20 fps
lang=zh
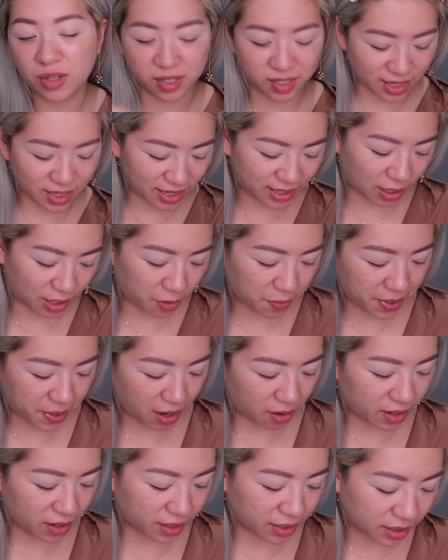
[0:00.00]
指上才会
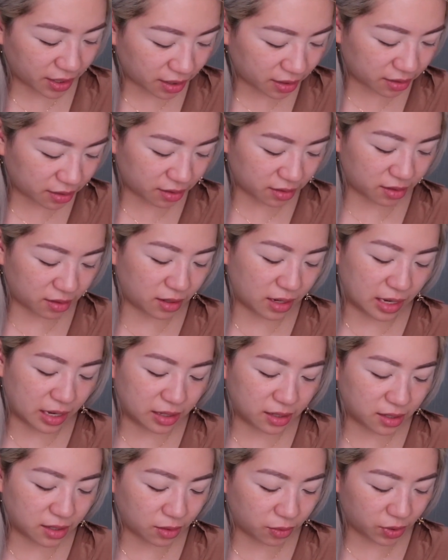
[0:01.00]
漂亮的一个颜
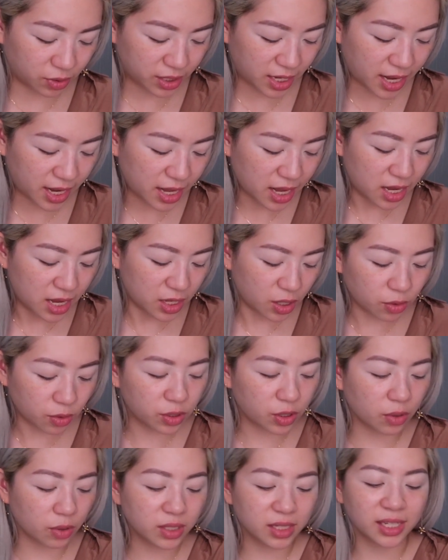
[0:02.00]
颜色，我现在用
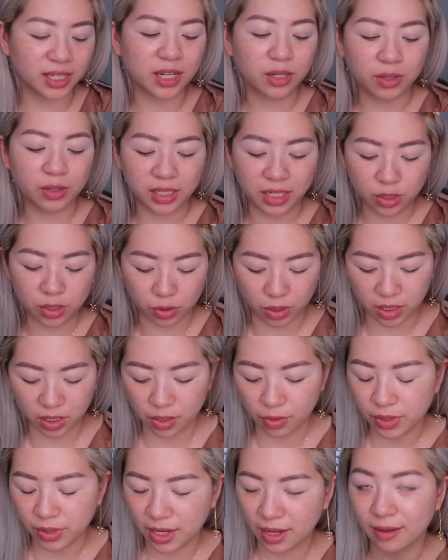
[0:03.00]
手指上都已经觉得
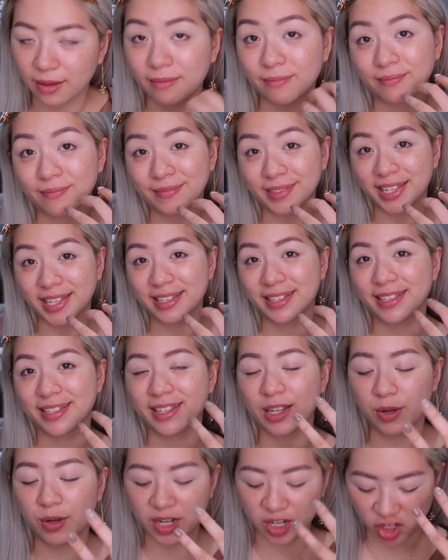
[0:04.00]
有点
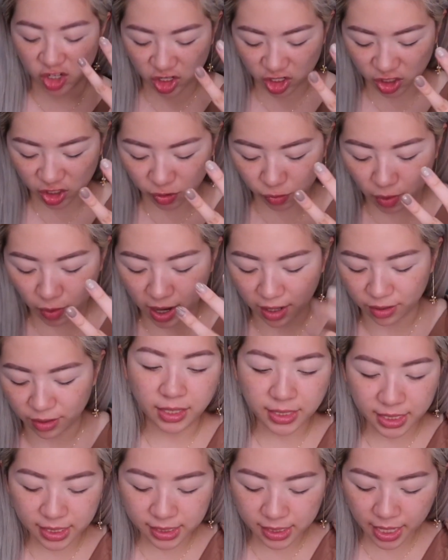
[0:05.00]
有点失望了。
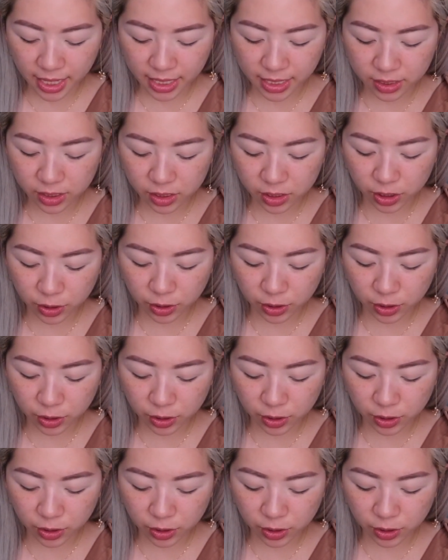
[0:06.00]
啊，接下来呢是